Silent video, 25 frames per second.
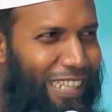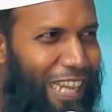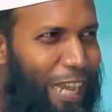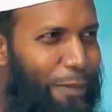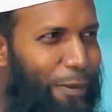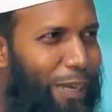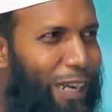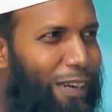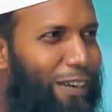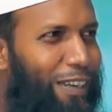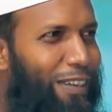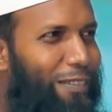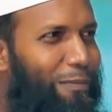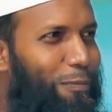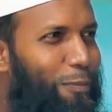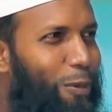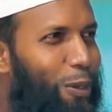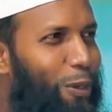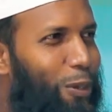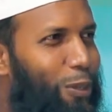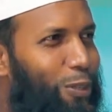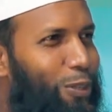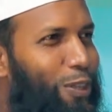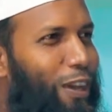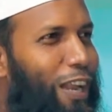এবার
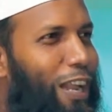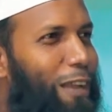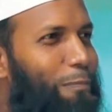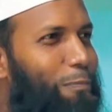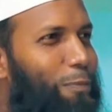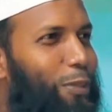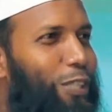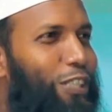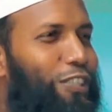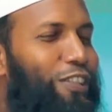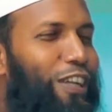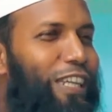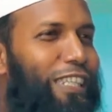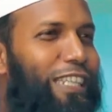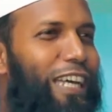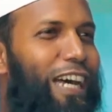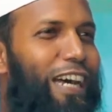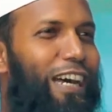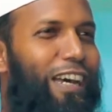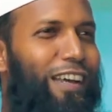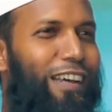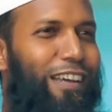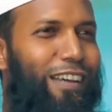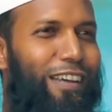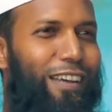মোরগ ধরার প্রতিযোগিতা
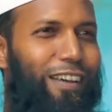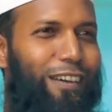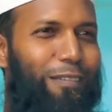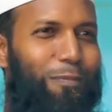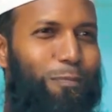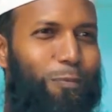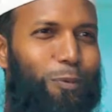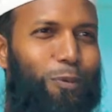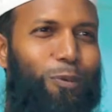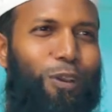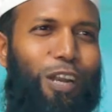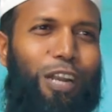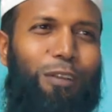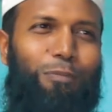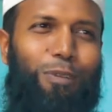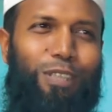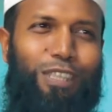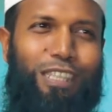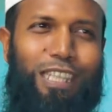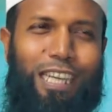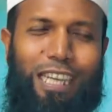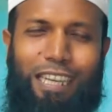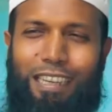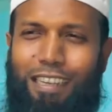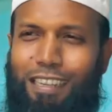পুকুরের
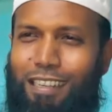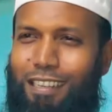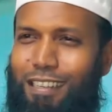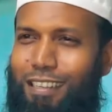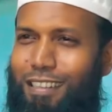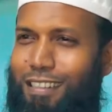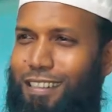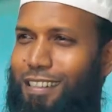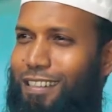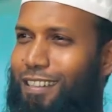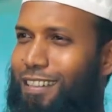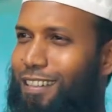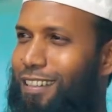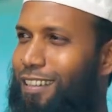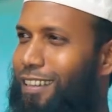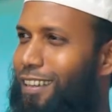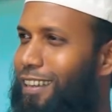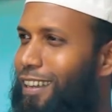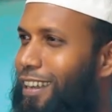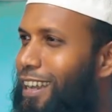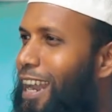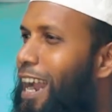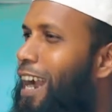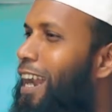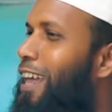মধ্যে
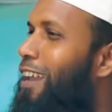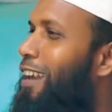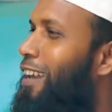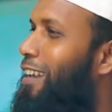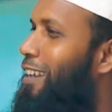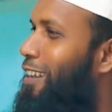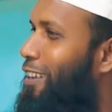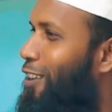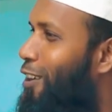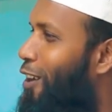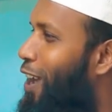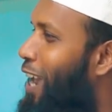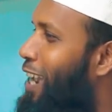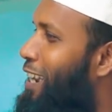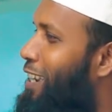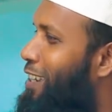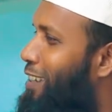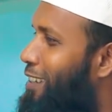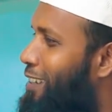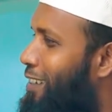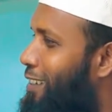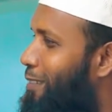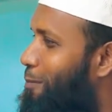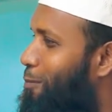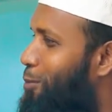লড়া লড়াই
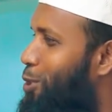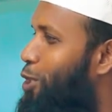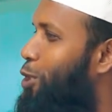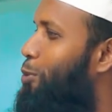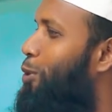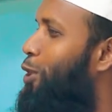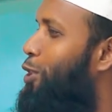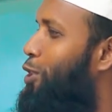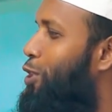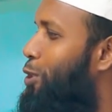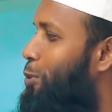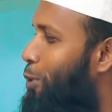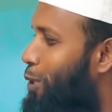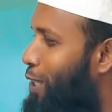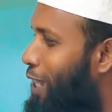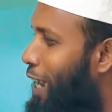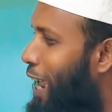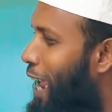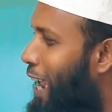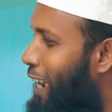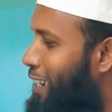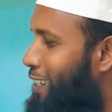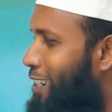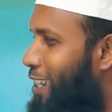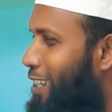যুবক যুবতীরা
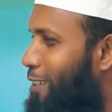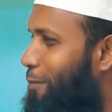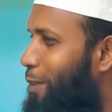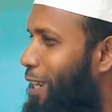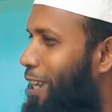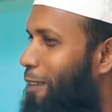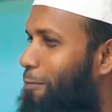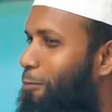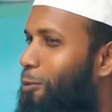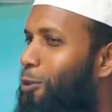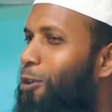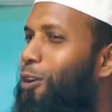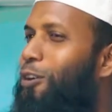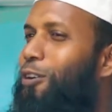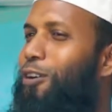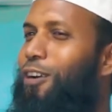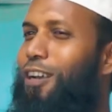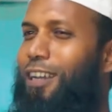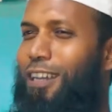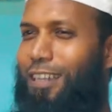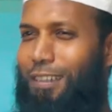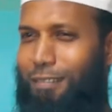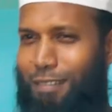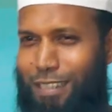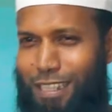একসাথে মিলে বুড়ো
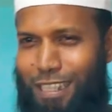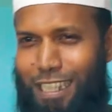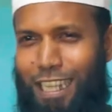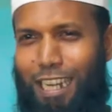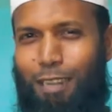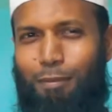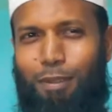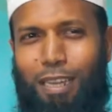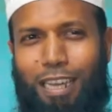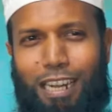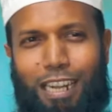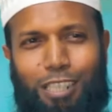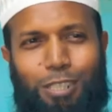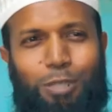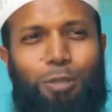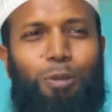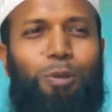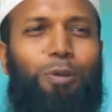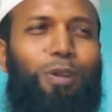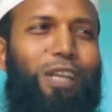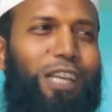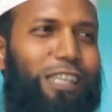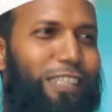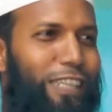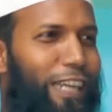ছেলেমেয়েরা
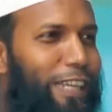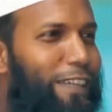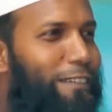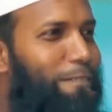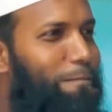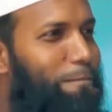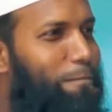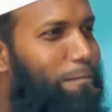শুরু হয়ে যায়